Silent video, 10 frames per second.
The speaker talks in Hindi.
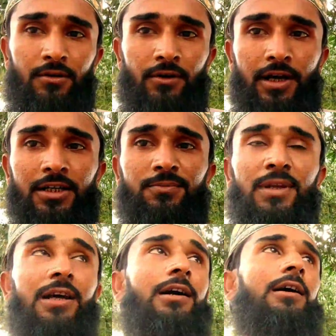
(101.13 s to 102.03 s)
और आज
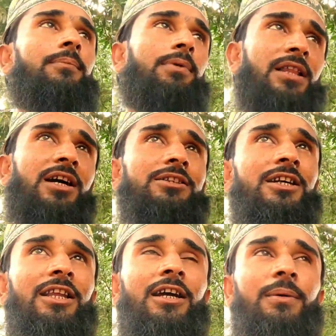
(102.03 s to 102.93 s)
मेरा बाज़ार
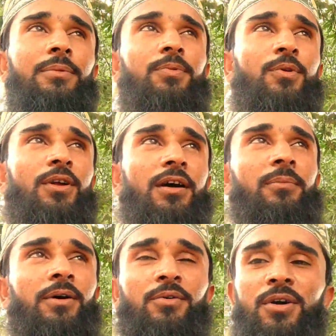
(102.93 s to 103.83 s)
जाने का भी प्रोग्राम
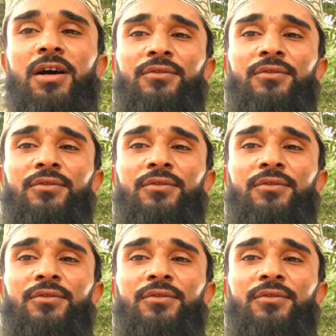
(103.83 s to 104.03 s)
है क्योंकि